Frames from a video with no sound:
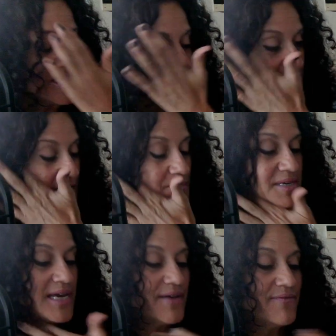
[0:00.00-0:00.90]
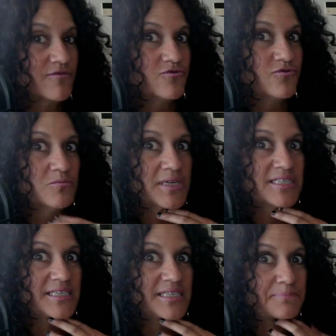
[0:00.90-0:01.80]
se sent bien avec vous, mais
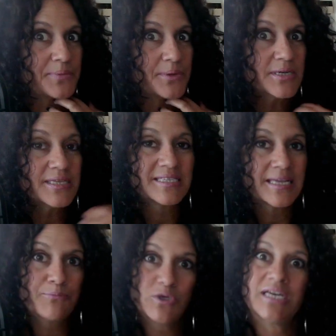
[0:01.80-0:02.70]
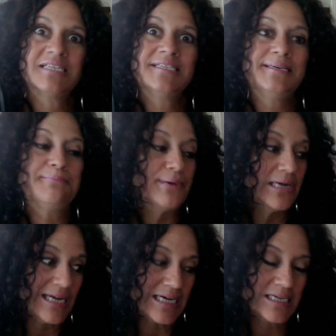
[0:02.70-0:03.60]
c'est pas, c'était pas dans ses
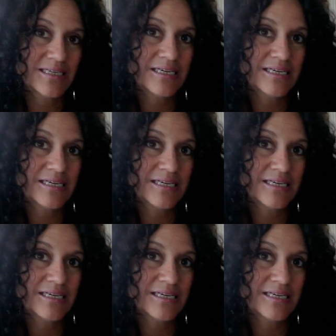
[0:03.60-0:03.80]
plans.